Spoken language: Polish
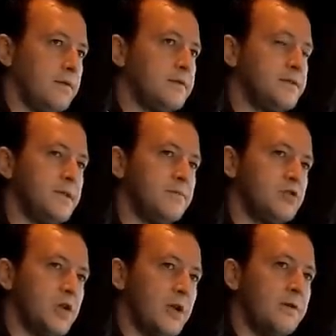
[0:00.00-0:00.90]
z tym,
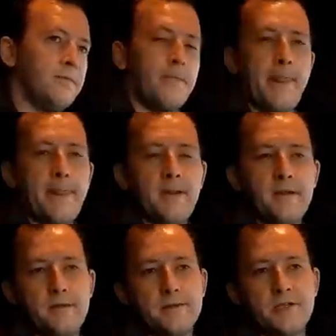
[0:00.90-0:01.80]
że
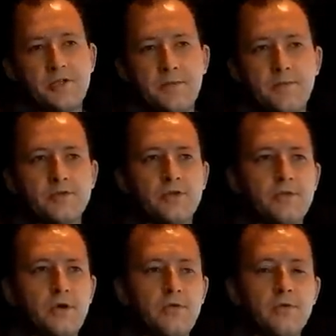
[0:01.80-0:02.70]
zaczniemy może od
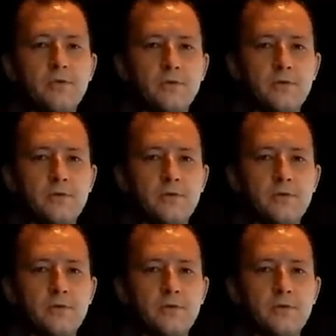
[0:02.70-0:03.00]
dołu.